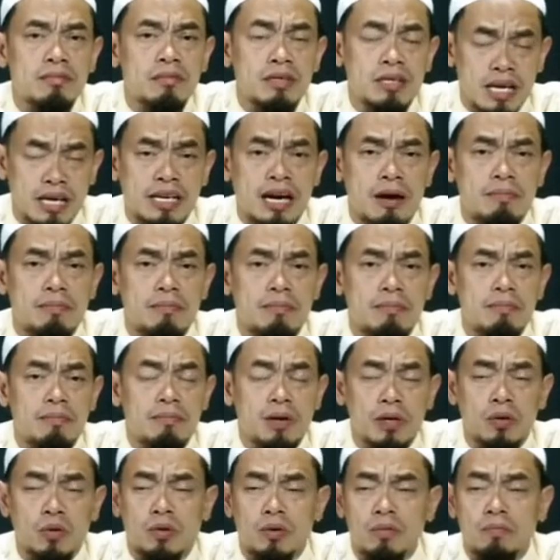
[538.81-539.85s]
นะครับม
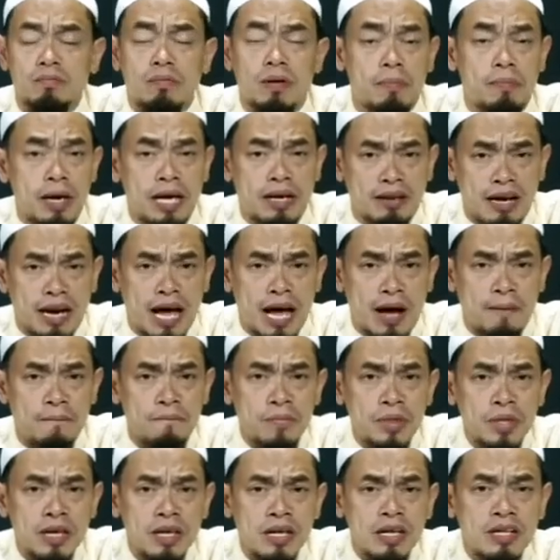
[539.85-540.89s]
นุษย์ประเภทแรก
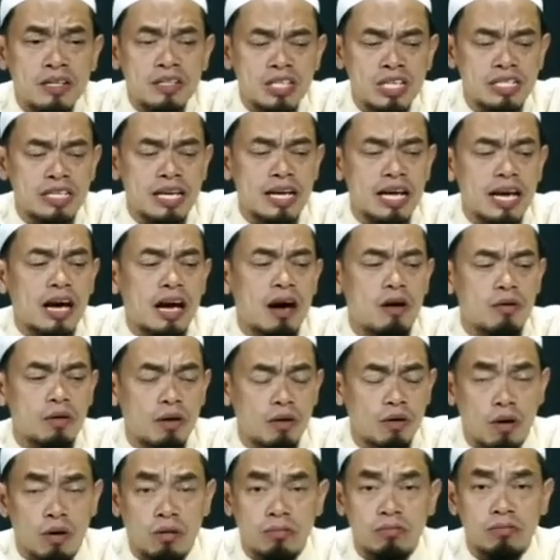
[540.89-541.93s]
ที่จะได้เข้านร
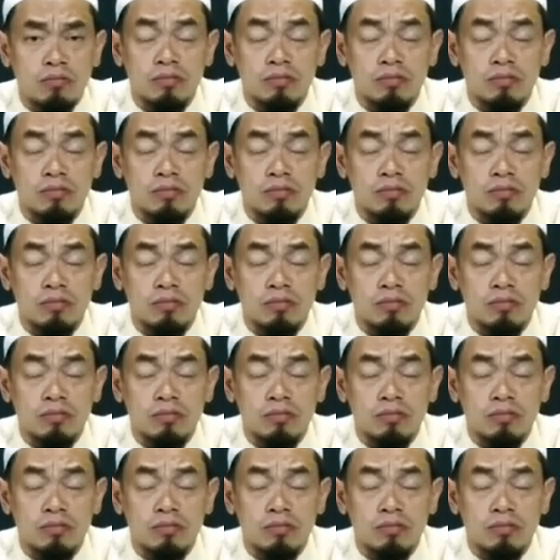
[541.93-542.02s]
ก